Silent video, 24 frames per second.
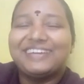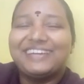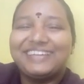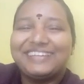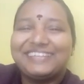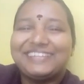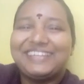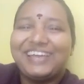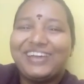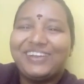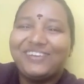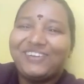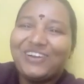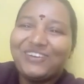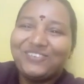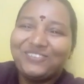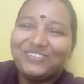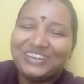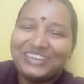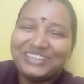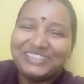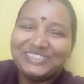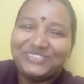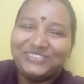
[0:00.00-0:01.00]
சரி வாங்க
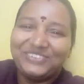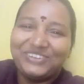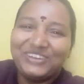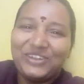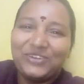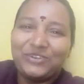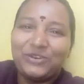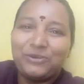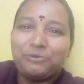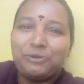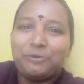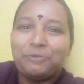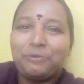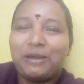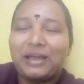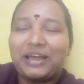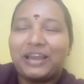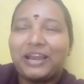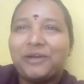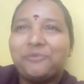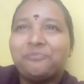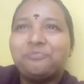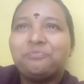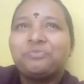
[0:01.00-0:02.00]
ஃப்ரெண்ட்ஸ் வீடியோக்குள்ளே போய்
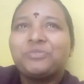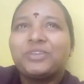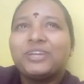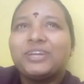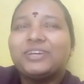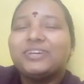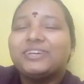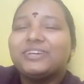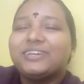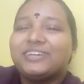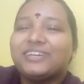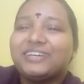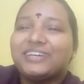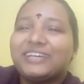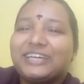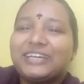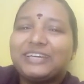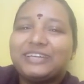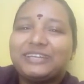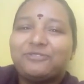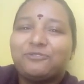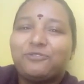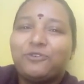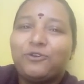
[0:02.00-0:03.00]
பார்க்கலாம்
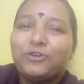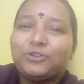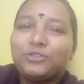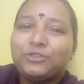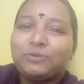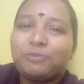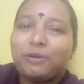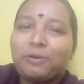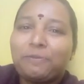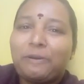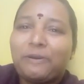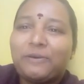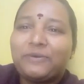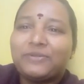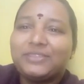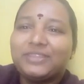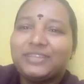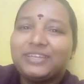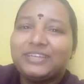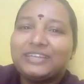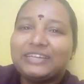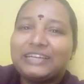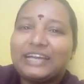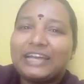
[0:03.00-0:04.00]
ஃபோர்த்து பாப்பா
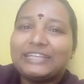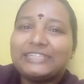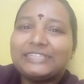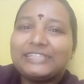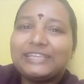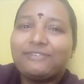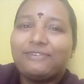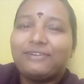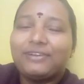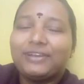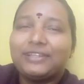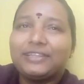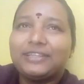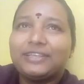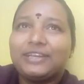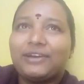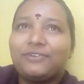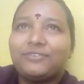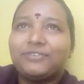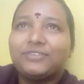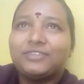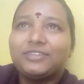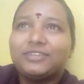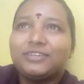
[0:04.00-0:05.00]
வந்து கன்சீவ் ஆனது
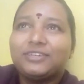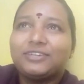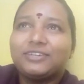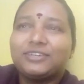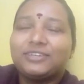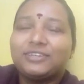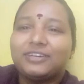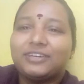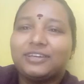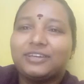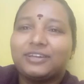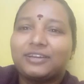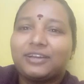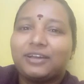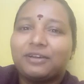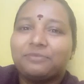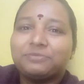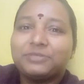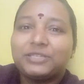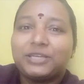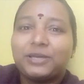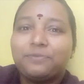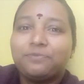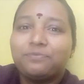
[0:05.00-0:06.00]
நான் வந்து
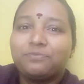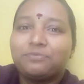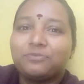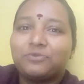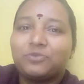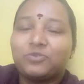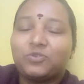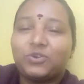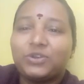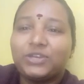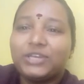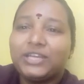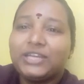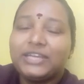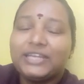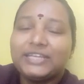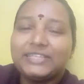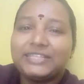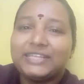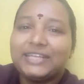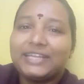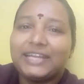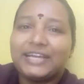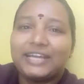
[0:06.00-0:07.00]
கம்சகம் டுவெண்ட்டி
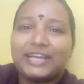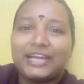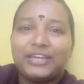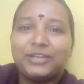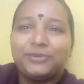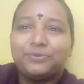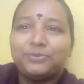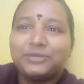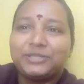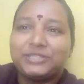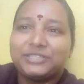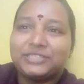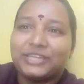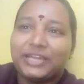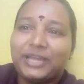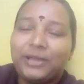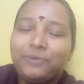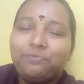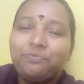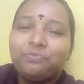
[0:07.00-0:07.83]
டேஸ்லேயே நான் கண்டுபிடிச்சிட்டேன்